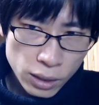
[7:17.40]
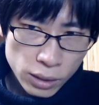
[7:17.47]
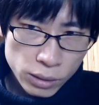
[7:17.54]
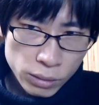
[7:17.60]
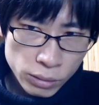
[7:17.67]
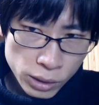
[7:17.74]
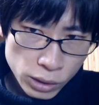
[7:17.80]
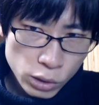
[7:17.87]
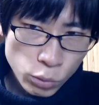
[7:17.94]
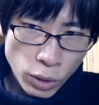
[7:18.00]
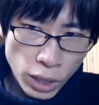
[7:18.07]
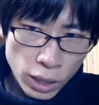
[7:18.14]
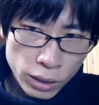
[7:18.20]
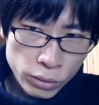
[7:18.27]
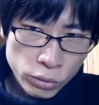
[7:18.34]
実
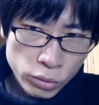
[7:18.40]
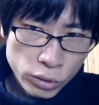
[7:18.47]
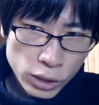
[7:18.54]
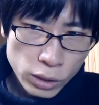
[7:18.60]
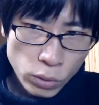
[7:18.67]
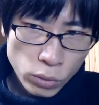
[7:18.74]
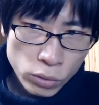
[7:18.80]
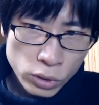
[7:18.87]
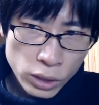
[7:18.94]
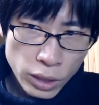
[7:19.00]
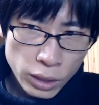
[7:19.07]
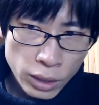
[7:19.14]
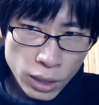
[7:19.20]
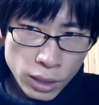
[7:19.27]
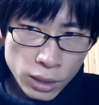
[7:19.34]
は国同士で
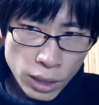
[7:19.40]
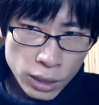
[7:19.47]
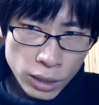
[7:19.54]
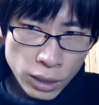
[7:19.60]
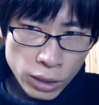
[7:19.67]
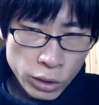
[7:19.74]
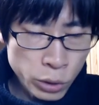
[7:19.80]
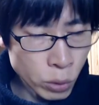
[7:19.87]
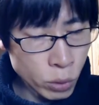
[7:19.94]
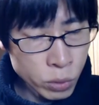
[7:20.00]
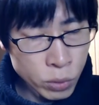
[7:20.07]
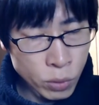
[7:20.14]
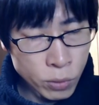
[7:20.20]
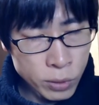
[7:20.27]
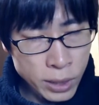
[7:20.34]
経済的競
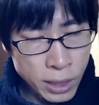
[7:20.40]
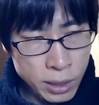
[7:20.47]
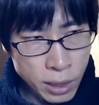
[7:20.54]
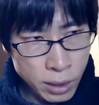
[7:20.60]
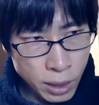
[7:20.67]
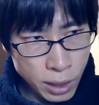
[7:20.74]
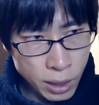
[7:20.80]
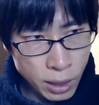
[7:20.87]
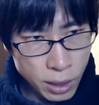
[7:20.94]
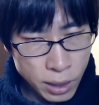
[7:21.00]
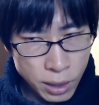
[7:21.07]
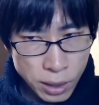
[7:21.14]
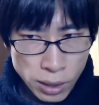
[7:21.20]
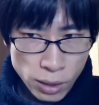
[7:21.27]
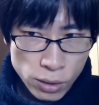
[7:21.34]
争をさせて、
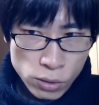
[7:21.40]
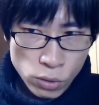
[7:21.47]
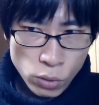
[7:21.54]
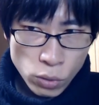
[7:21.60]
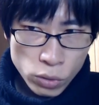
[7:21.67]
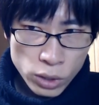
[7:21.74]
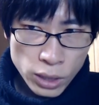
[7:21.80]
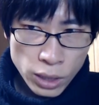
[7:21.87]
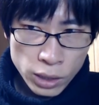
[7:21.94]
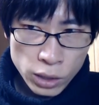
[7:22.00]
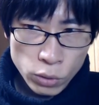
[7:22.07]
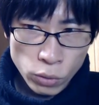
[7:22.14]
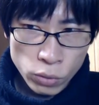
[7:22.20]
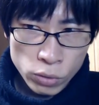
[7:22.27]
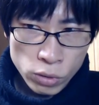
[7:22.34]
その利
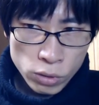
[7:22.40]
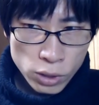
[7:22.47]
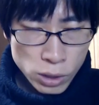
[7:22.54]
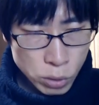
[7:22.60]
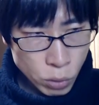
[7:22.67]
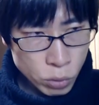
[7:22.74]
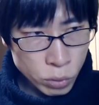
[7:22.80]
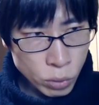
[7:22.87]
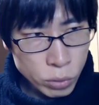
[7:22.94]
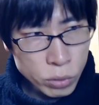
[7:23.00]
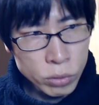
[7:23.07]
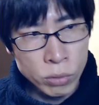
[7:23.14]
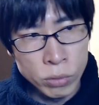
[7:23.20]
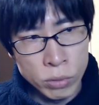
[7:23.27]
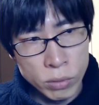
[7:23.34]
益を吸い取ると
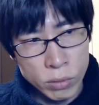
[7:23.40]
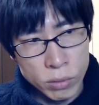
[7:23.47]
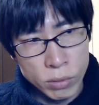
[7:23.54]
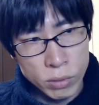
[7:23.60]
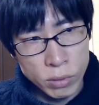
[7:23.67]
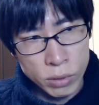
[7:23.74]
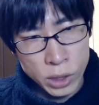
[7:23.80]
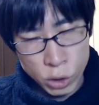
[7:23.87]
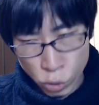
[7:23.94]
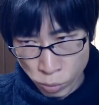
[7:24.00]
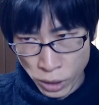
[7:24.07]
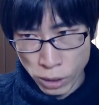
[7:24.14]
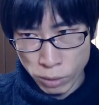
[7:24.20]
いう仕組み。